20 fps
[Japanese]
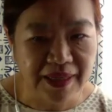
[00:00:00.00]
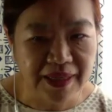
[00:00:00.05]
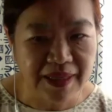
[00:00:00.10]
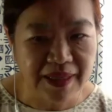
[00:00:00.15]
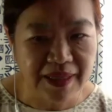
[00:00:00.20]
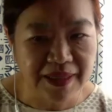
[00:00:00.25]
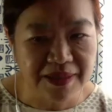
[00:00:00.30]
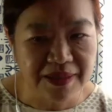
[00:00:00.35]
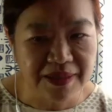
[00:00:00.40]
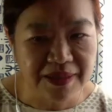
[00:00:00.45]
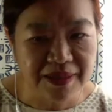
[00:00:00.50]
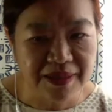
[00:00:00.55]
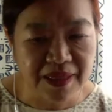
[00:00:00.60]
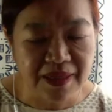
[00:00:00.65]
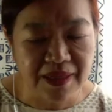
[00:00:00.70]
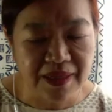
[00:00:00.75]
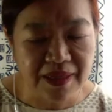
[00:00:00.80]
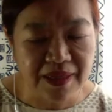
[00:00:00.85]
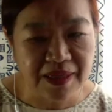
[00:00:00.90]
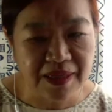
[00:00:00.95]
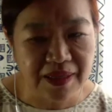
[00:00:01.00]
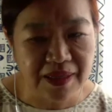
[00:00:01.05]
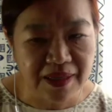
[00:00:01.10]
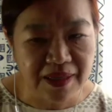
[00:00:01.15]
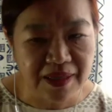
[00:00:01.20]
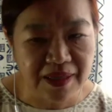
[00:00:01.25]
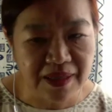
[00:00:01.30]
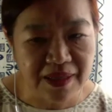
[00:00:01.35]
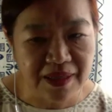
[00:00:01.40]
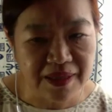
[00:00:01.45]
鈴
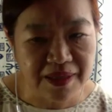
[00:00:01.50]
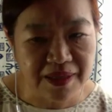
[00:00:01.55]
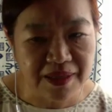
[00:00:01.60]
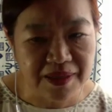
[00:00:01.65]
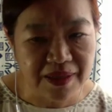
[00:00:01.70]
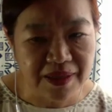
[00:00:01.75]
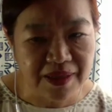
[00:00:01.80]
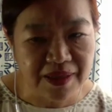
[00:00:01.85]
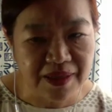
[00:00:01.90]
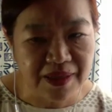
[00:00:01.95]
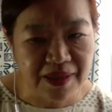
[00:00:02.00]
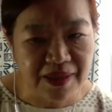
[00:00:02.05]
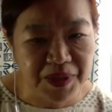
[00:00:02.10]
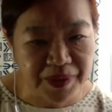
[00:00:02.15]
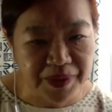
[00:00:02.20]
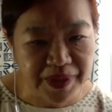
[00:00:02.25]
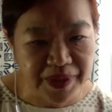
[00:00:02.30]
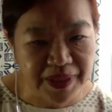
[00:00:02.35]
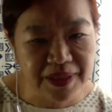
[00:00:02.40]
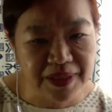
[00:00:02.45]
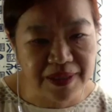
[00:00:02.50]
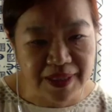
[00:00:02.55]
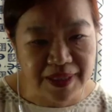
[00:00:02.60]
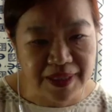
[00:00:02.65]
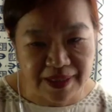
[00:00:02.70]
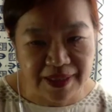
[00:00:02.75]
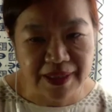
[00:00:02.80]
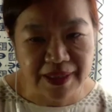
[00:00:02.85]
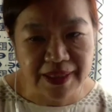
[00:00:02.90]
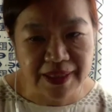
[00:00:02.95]
木、えー、みどり
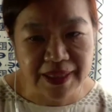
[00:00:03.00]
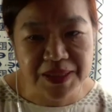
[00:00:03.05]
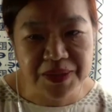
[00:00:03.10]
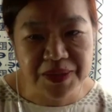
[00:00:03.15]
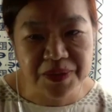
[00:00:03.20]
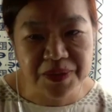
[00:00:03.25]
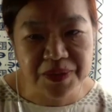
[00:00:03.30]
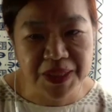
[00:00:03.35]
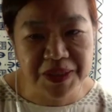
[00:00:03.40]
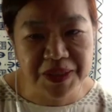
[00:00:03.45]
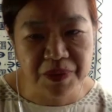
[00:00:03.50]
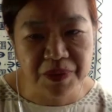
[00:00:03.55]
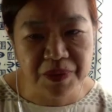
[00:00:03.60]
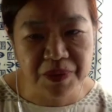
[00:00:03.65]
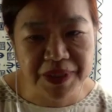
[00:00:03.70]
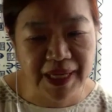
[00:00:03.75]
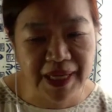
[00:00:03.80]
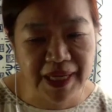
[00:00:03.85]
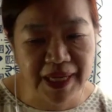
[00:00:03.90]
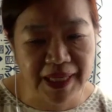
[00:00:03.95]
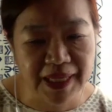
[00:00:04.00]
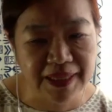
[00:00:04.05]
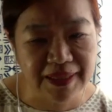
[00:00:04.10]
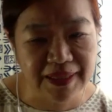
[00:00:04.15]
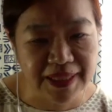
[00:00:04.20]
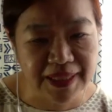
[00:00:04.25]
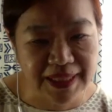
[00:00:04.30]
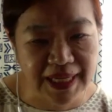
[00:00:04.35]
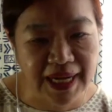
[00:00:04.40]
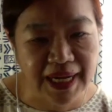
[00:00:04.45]
が創設をしたわけなんです
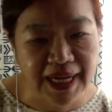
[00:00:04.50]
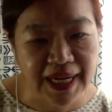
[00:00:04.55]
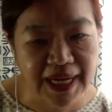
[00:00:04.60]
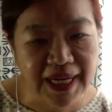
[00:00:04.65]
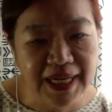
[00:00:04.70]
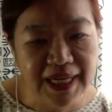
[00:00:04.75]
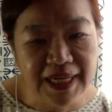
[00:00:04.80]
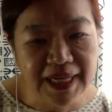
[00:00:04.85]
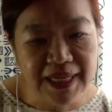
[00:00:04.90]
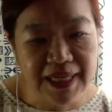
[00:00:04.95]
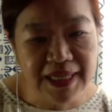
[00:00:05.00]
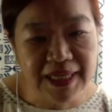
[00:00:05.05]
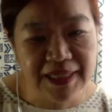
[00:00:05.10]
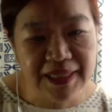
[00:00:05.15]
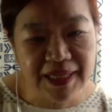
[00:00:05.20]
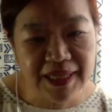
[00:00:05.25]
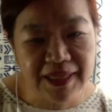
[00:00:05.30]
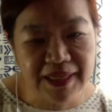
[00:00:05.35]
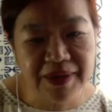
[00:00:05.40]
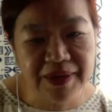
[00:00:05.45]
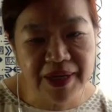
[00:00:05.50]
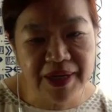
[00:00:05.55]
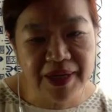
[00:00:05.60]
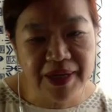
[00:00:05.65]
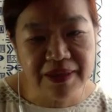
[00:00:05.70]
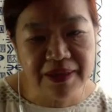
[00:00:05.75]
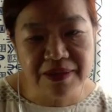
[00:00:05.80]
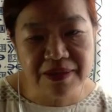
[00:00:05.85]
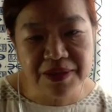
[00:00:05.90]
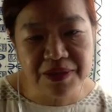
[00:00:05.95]
が
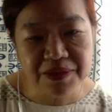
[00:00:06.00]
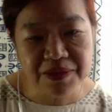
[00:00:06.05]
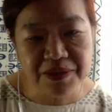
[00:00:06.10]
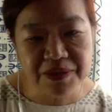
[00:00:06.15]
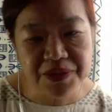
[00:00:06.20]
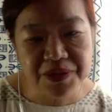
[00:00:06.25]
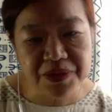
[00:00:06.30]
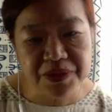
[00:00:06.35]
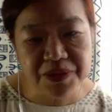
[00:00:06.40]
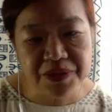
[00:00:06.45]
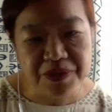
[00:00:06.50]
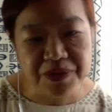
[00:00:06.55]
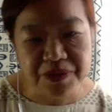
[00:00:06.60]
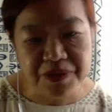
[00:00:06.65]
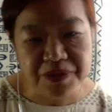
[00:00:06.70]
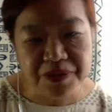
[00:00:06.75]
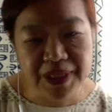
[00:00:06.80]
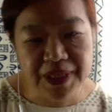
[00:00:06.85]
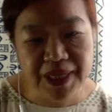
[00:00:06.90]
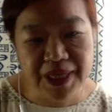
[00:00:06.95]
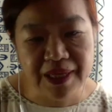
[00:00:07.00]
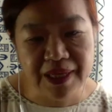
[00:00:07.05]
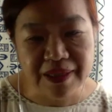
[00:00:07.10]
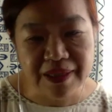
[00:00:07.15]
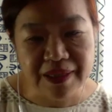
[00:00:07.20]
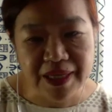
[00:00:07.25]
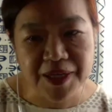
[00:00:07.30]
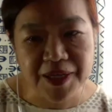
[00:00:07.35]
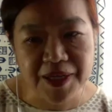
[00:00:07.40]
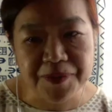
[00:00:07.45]
1992年
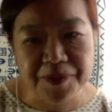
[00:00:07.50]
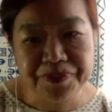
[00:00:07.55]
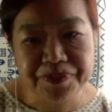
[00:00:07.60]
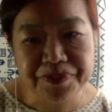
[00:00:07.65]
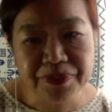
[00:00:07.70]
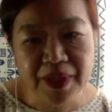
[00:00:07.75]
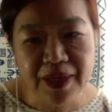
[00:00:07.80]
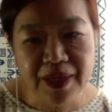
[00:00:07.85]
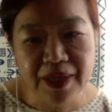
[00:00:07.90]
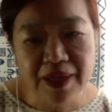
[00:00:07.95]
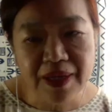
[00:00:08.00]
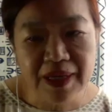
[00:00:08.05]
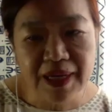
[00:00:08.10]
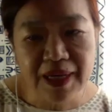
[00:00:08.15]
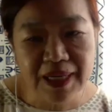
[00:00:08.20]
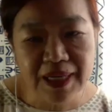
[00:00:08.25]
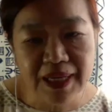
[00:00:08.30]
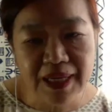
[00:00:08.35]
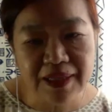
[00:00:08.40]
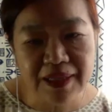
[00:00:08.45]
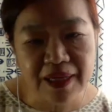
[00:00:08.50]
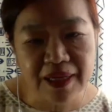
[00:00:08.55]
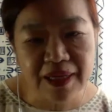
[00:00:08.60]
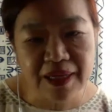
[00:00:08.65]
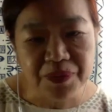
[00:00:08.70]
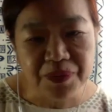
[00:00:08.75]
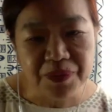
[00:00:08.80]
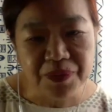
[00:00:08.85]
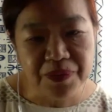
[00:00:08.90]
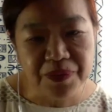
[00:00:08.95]
にカナダの
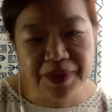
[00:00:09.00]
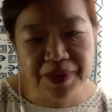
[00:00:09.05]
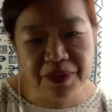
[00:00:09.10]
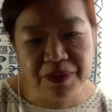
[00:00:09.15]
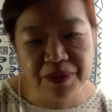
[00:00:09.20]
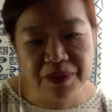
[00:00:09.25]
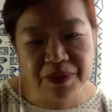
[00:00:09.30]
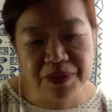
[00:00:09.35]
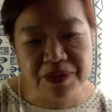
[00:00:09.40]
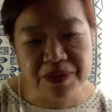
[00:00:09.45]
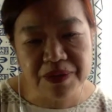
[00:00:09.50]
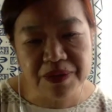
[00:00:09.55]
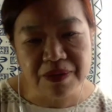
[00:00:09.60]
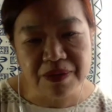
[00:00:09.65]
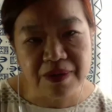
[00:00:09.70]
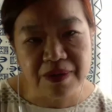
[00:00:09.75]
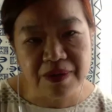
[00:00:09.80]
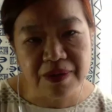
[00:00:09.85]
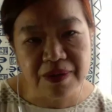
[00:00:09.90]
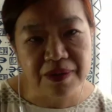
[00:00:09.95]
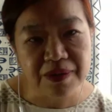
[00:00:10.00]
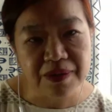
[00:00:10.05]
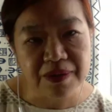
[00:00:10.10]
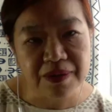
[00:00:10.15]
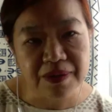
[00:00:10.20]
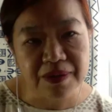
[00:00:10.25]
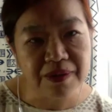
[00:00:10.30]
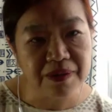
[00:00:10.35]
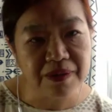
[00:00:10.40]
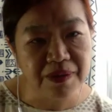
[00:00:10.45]
オンタリオ州の
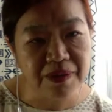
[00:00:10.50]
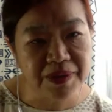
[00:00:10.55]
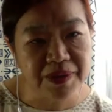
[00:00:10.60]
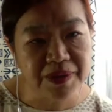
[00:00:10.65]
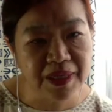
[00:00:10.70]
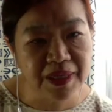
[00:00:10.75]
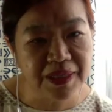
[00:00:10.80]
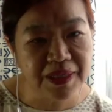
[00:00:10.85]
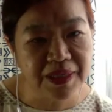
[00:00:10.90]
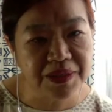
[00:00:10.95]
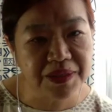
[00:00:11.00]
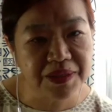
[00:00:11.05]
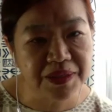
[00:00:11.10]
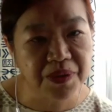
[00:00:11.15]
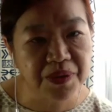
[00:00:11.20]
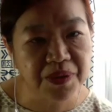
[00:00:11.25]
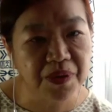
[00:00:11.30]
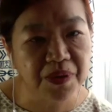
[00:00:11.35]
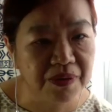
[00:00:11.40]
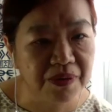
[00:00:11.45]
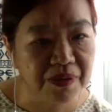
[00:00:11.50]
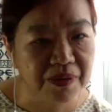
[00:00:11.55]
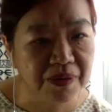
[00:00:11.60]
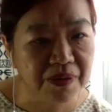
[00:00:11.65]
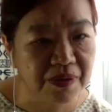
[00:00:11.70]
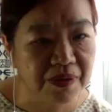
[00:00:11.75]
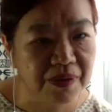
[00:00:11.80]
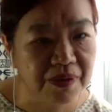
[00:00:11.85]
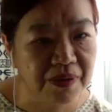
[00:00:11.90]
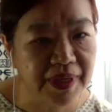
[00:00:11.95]
テキスト
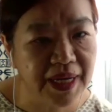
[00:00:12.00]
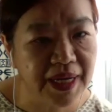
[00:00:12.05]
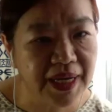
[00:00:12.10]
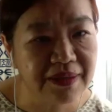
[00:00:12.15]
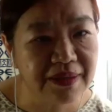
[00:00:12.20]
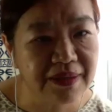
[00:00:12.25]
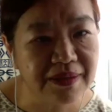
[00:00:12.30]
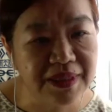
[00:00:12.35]
である、